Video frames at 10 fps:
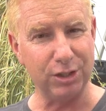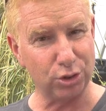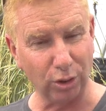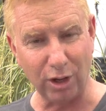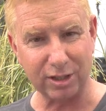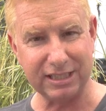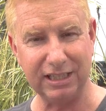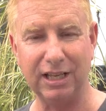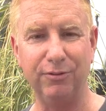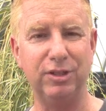sur leur
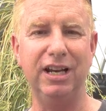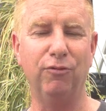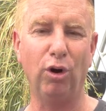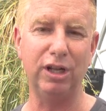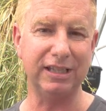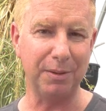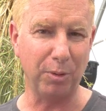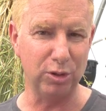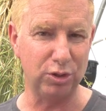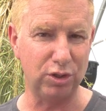site, vous allez voir le temps de
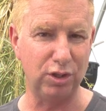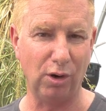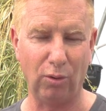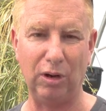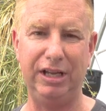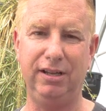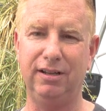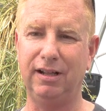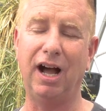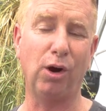production
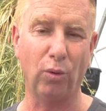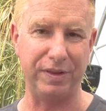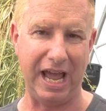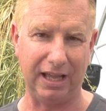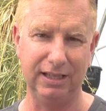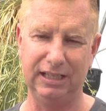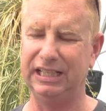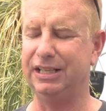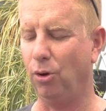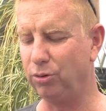euh, en contenant.
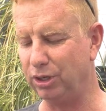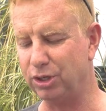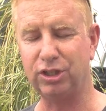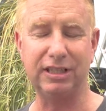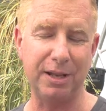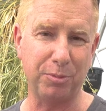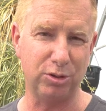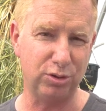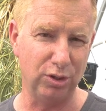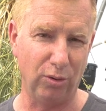Donc, euh, ce temps de
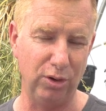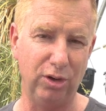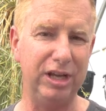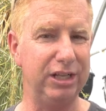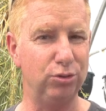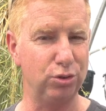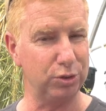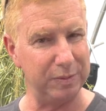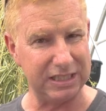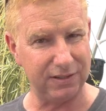production-là est toujours
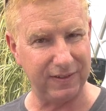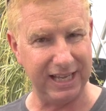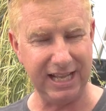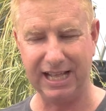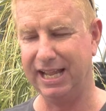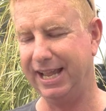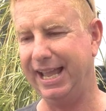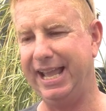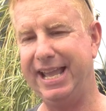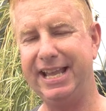spécifié.
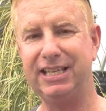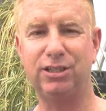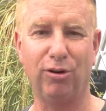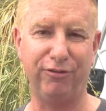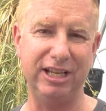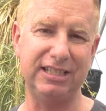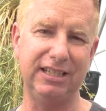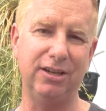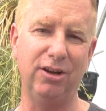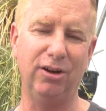Et ce qu'on fait,
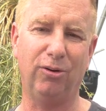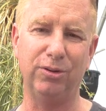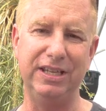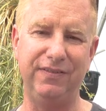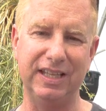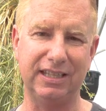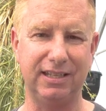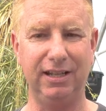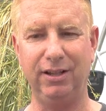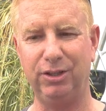c'est qu'on évite
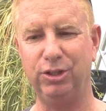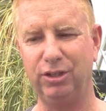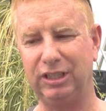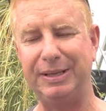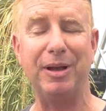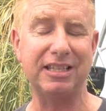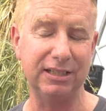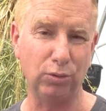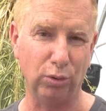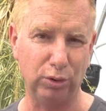euh, des
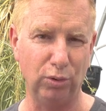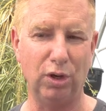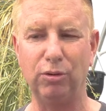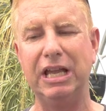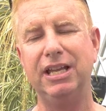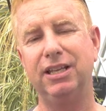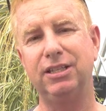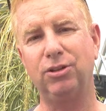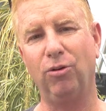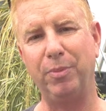de, trop tôt. Donc,
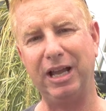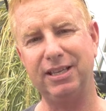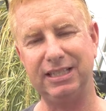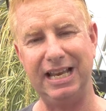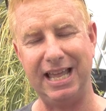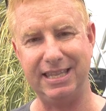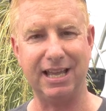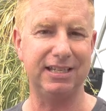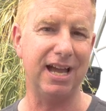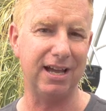ce qu'on prend, c'est la
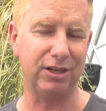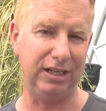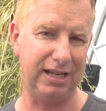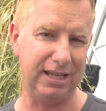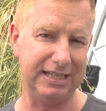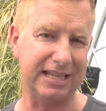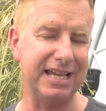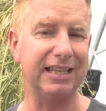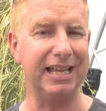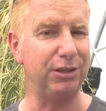dernière, la
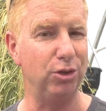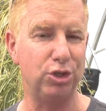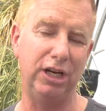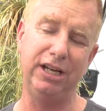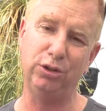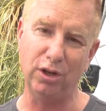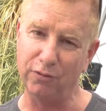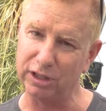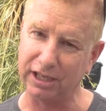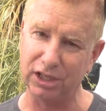dernière date de gelée de
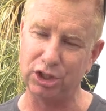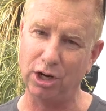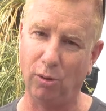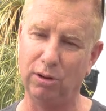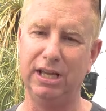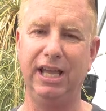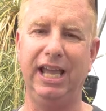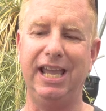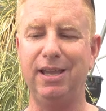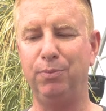votre région.
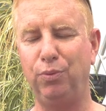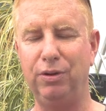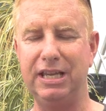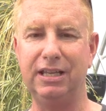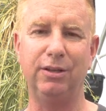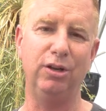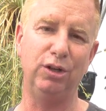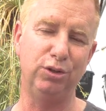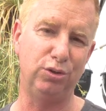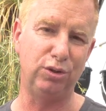Et puis,
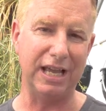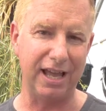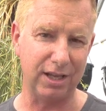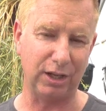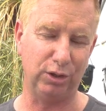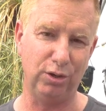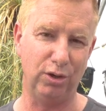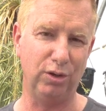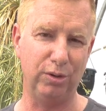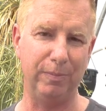du temps
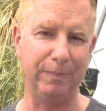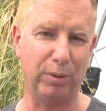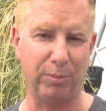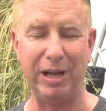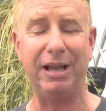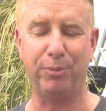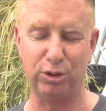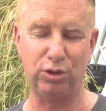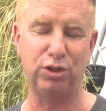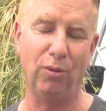de
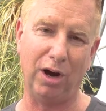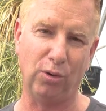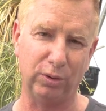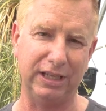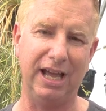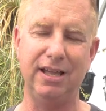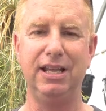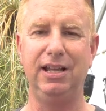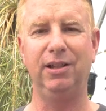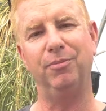production en contenant,
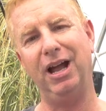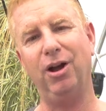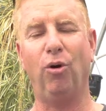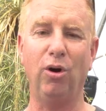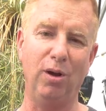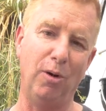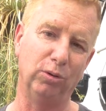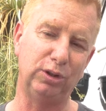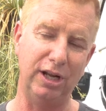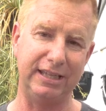Ben, on
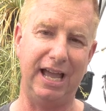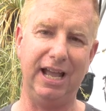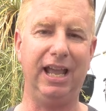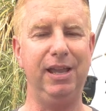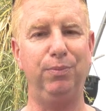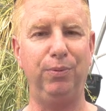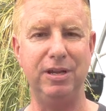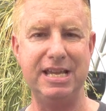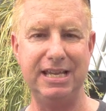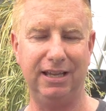remonte le temps et
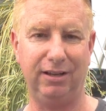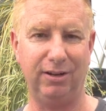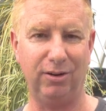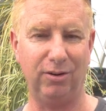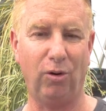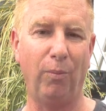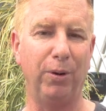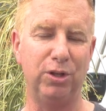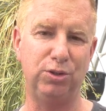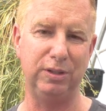puis on
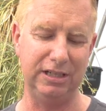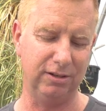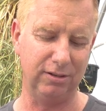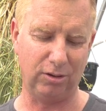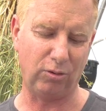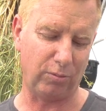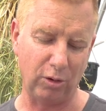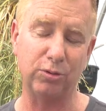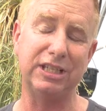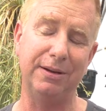produit, là,
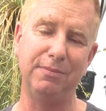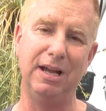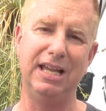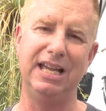on, sème,